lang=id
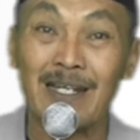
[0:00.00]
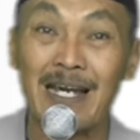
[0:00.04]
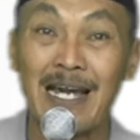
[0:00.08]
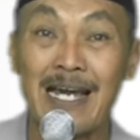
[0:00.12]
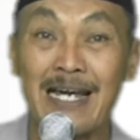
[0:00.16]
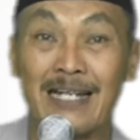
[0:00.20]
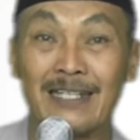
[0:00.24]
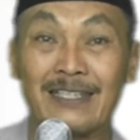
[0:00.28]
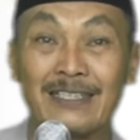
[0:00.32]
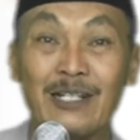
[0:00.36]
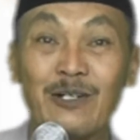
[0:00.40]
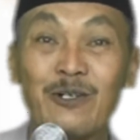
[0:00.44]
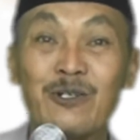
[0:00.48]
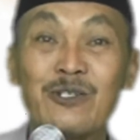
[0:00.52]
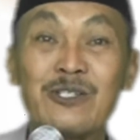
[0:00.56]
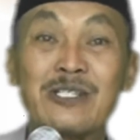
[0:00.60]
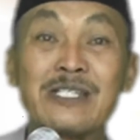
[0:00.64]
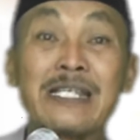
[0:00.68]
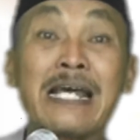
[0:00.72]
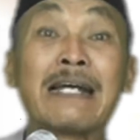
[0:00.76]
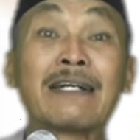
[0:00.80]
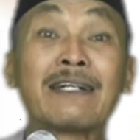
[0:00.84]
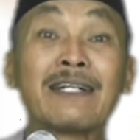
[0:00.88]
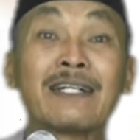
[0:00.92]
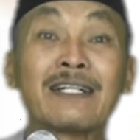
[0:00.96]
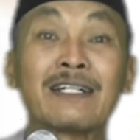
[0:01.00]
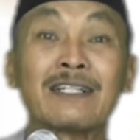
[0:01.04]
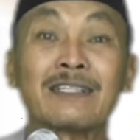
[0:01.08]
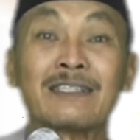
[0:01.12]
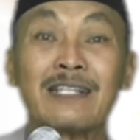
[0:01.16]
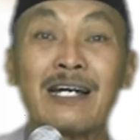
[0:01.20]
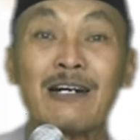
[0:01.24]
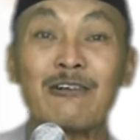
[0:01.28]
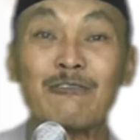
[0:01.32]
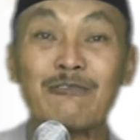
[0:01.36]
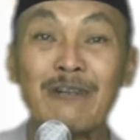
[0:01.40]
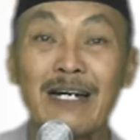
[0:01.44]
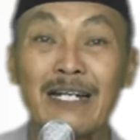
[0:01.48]
atau jadi
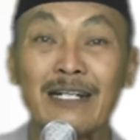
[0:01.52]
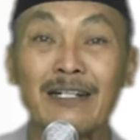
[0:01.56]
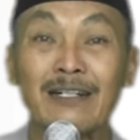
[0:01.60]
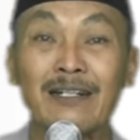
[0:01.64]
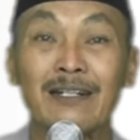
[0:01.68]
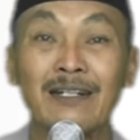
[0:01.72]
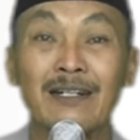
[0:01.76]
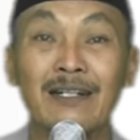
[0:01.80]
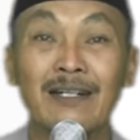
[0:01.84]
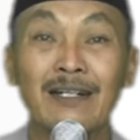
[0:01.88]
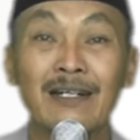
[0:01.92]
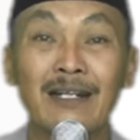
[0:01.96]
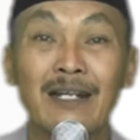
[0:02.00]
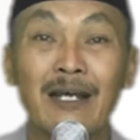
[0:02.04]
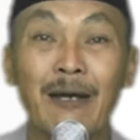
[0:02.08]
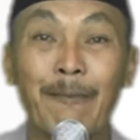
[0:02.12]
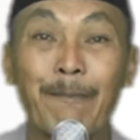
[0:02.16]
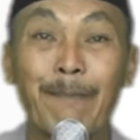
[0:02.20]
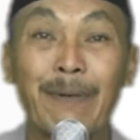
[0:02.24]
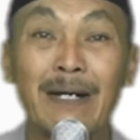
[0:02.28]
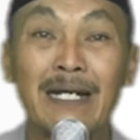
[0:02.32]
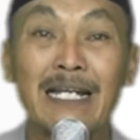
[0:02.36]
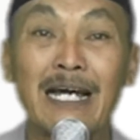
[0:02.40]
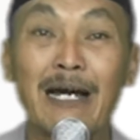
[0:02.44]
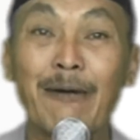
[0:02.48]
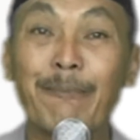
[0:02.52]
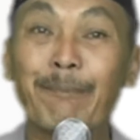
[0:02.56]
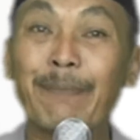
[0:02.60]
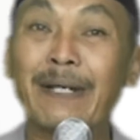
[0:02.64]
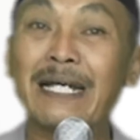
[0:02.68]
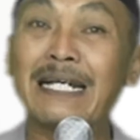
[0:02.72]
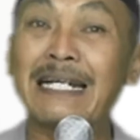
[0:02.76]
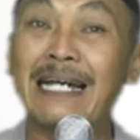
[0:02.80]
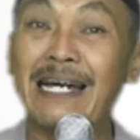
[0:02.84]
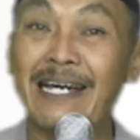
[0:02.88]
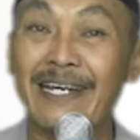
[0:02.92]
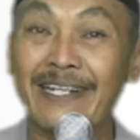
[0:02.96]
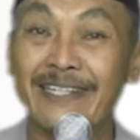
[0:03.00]
ketahuan belang
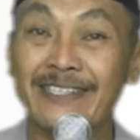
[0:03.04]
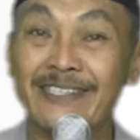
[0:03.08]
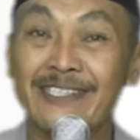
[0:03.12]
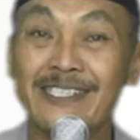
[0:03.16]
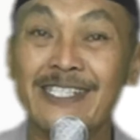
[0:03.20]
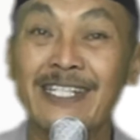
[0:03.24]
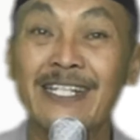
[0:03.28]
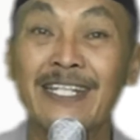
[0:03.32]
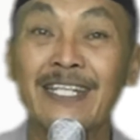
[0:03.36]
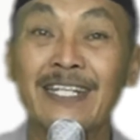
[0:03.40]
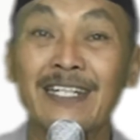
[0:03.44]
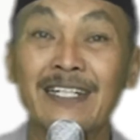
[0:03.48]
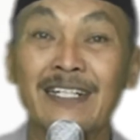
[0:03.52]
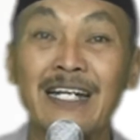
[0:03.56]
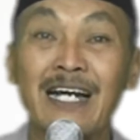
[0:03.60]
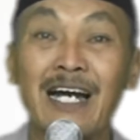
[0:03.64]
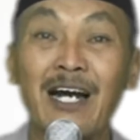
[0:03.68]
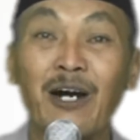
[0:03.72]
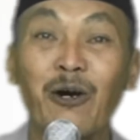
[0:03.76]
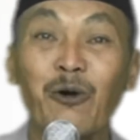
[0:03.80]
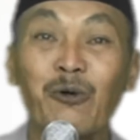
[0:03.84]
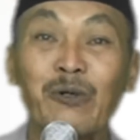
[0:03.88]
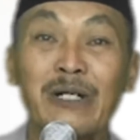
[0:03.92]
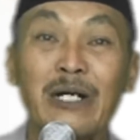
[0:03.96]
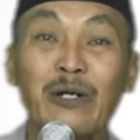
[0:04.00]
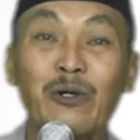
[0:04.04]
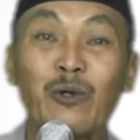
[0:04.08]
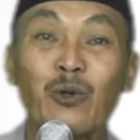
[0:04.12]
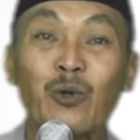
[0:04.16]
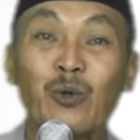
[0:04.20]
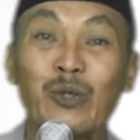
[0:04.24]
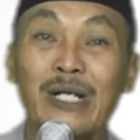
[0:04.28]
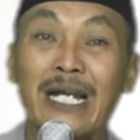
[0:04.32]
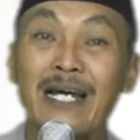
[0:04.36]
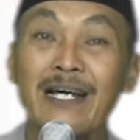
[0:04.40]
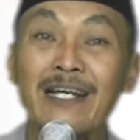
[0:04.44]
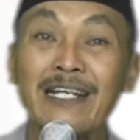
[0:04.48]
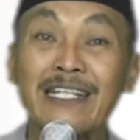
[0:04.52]
PKS sehingga
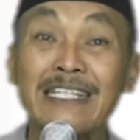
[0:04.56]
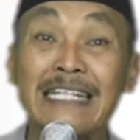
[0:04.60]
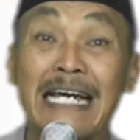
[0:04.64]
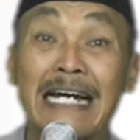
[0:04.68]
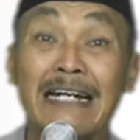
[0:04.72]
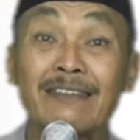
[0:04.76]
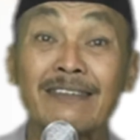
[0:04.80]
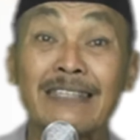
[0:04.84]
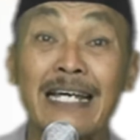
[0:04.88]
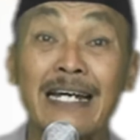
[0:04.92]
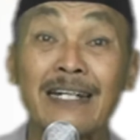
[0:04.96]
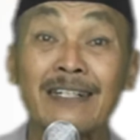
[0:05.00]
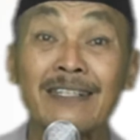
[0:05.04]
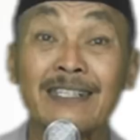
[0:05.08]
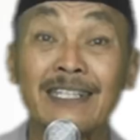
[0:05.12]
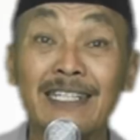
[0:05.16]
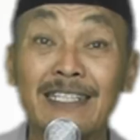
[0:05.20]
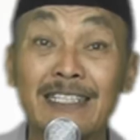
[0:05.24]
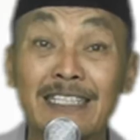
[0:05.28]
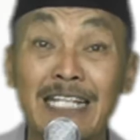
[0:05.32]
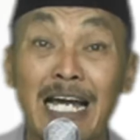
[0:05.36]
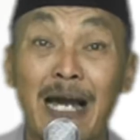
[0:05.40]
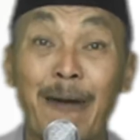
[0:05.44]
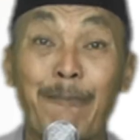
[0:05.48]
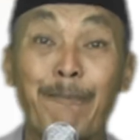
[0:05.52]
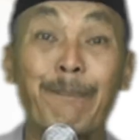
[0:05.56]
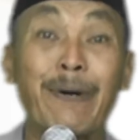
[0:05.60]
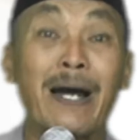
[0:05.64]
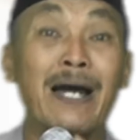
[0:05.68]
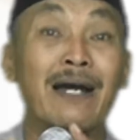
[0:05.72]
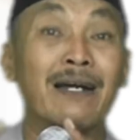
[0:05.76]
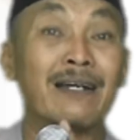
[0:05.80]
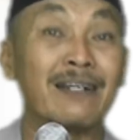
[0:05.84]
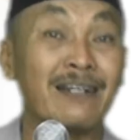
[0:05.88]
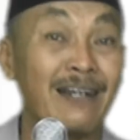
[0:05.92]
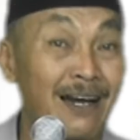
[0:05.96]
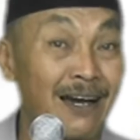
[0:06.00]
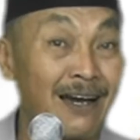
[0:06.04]
orang-orang yang tadinya
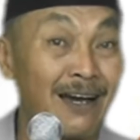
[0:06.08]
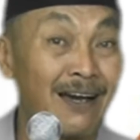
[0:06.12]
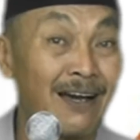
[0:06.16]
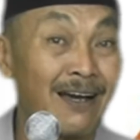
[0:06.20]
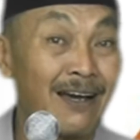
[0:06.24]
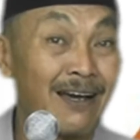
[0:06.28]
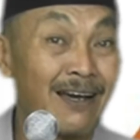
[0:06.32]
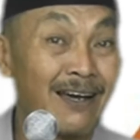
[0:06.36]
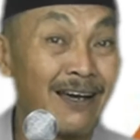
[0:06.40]
bangga